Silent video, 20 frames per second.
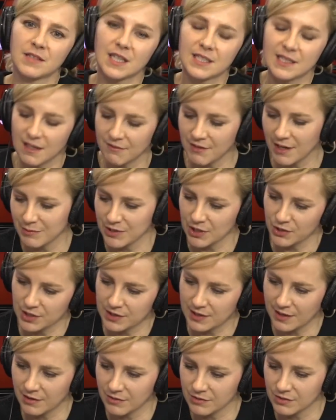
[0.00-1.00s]
Zastanawiałam się
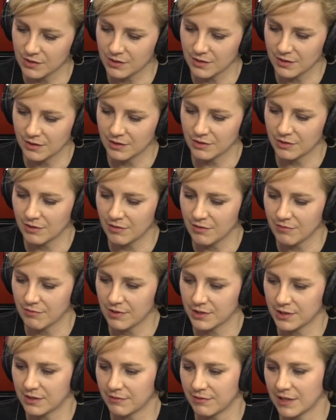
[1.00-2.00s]
czytając, e, kto
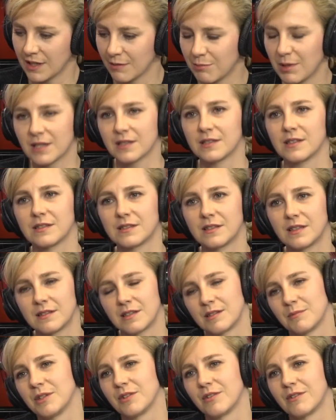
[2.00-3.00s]
właściwie najbardziej
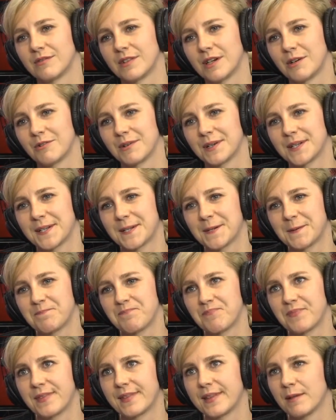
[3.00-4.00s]
zdeterminował
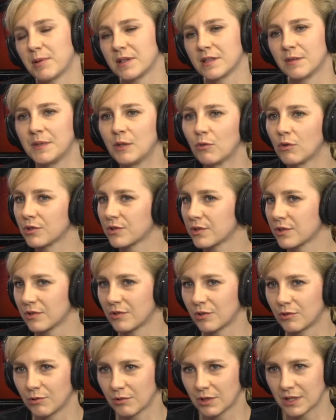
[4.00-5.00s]
tę pani miłość, czy
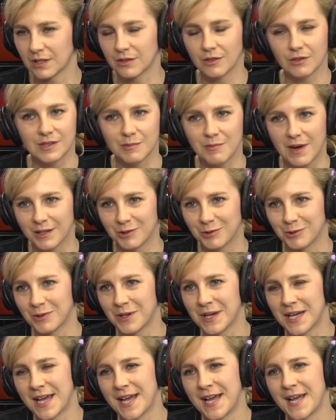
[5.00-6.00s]
do kuchni, do
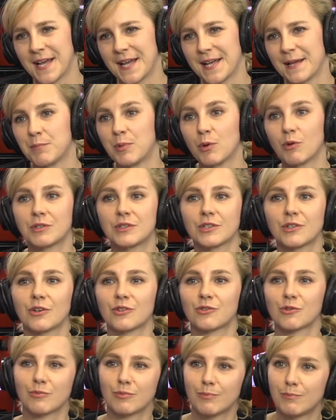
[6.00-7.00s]
smaku. E, było
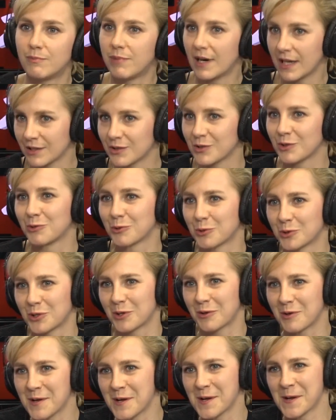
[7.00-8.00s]
tych osób bardzo
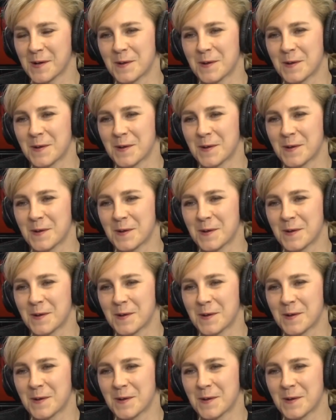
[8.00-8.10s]
dużo.